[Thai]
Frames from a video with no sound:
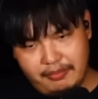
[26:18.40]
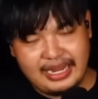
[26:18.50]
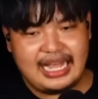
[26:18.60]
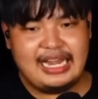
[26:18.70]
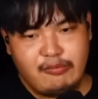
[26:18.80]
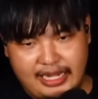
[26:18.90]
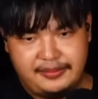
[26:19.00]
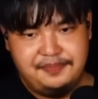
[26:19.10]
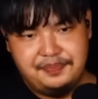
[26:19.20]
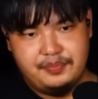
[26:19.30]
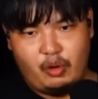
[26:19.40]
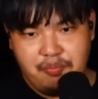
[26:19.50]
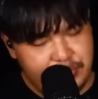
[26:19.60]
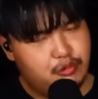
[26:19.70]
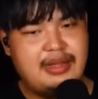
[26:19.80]
ผมไม่คาดหวัง
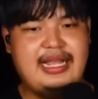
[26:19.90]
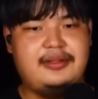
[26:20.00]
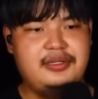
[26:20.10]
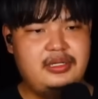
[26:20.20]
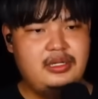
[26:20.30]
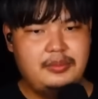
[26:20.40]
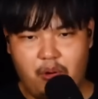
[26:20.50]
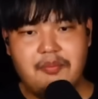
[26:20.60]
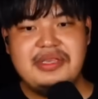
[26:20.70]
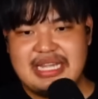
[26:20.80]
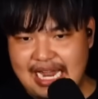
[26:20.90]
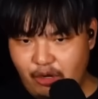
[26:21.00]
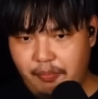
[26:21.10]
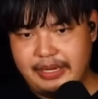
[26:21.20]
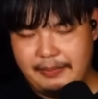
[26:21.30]
ผมหิวมาก ผมมี
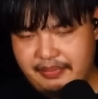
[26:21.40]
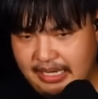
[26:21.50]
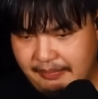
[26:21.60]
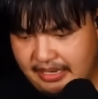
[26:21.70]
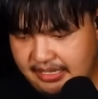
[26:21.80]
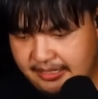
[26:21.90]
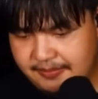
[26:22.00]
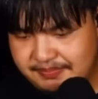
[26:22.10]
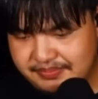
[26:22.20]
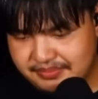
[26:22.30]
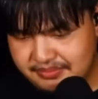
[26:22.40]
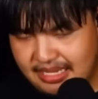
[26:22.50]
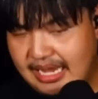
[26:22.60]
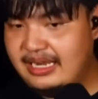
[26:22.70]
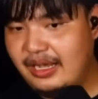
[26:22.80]
ด้านลบกับกับไอ้เรื่อง
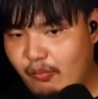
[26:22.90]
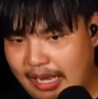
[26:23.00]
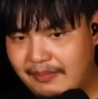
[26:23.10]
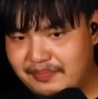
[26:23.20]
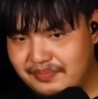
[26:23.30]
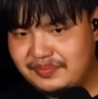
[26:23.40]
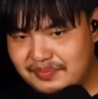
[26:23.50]
ไอ้เรื่องความ